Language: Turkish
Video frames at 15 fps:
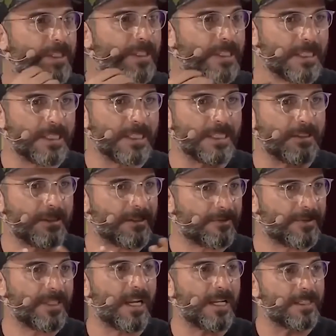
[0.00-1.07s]
bir e,
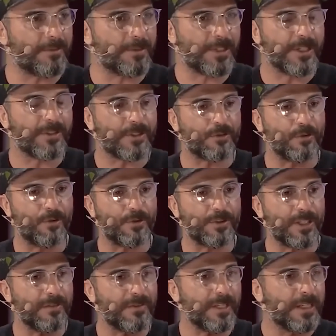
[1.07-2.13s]
finalde bir şey çıktı
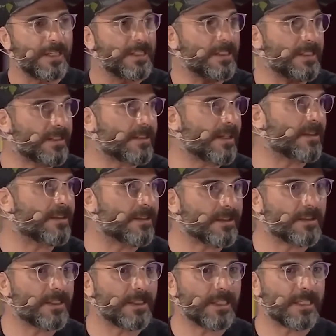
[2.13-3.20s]
ortaya ve
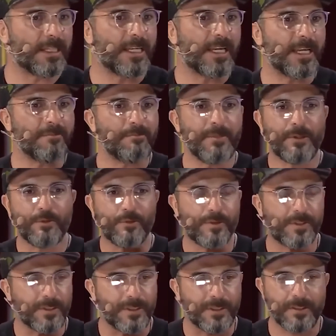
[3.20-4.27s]
insanların da hani hem
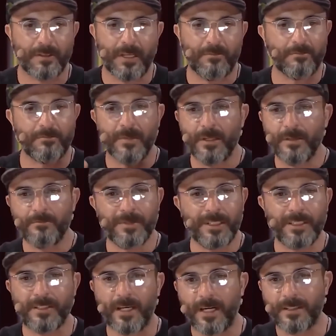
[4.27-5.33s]
melodisini hem bir
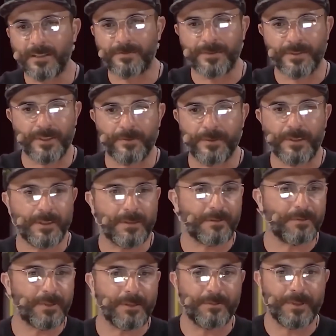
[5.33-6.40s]
gitar riffini, bir,
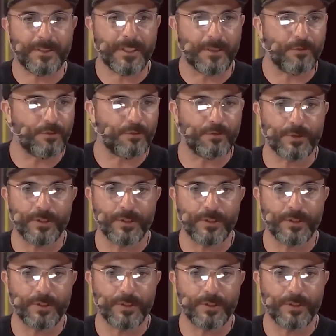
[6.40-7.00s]
bir, bir davul